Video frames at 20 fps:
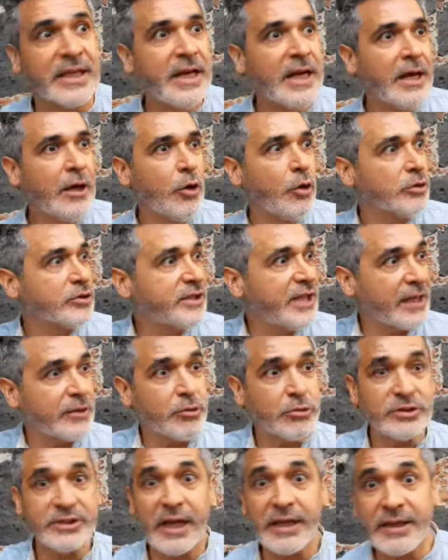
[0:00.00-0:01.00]
Los
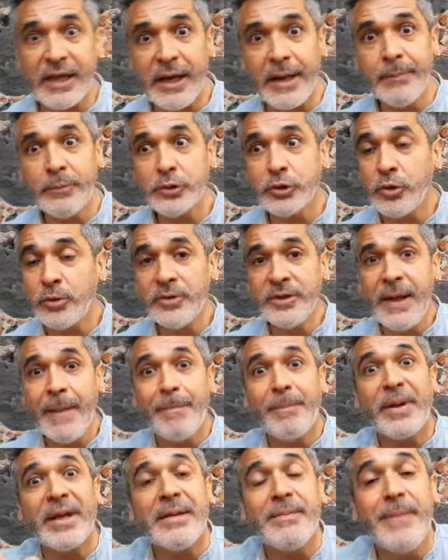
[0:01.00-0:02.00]
teatros que tenemos son de
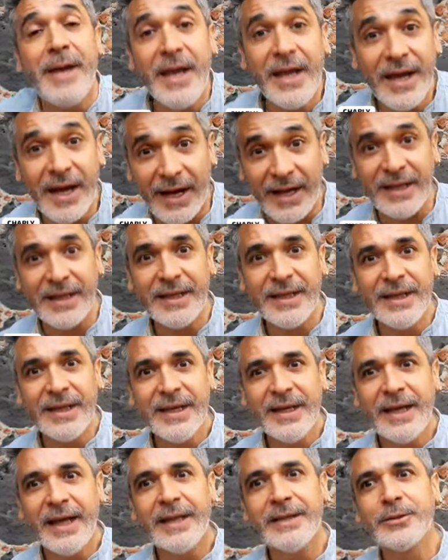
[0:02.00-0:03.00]
primera.
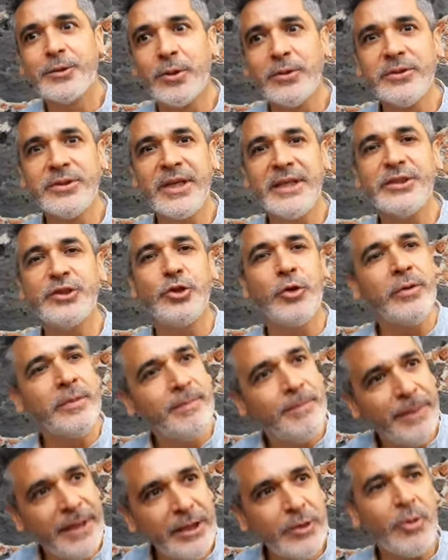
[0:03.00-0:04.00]
Entonces yo
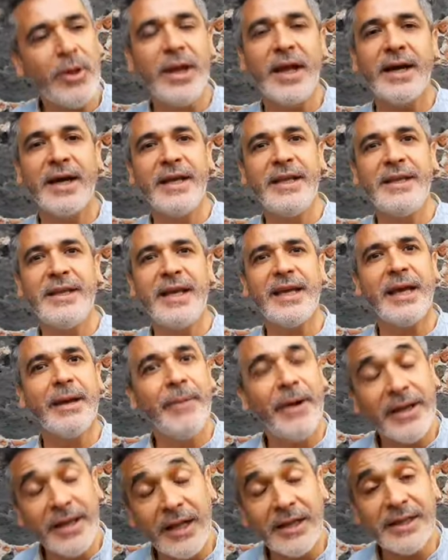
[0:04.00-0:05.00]
invito a la gente que
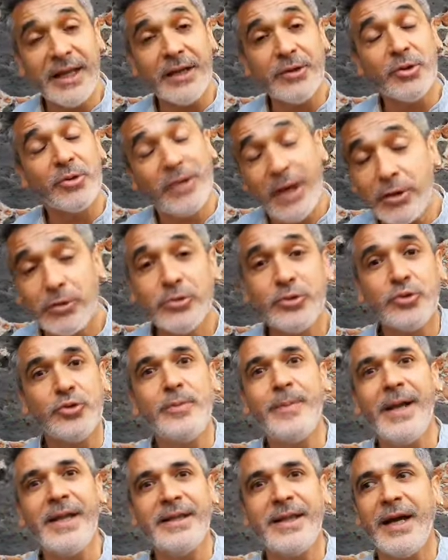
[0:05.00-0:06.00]
vaya al teatro, que
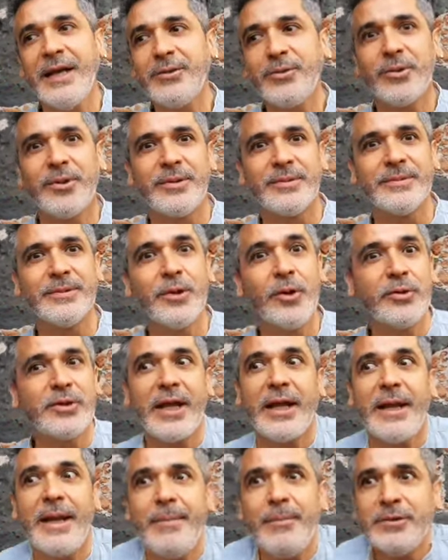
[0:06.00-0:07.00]
consuma el teatro. Lo
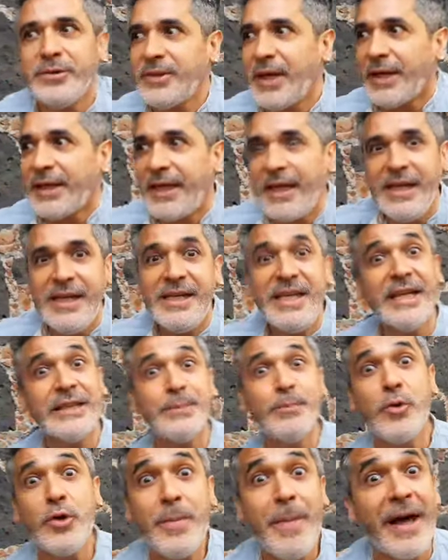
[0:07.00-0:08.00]
tenemos aquí y es
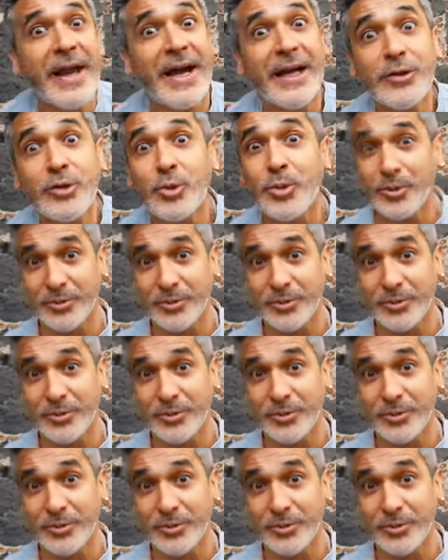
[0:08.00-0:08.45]
muy barato.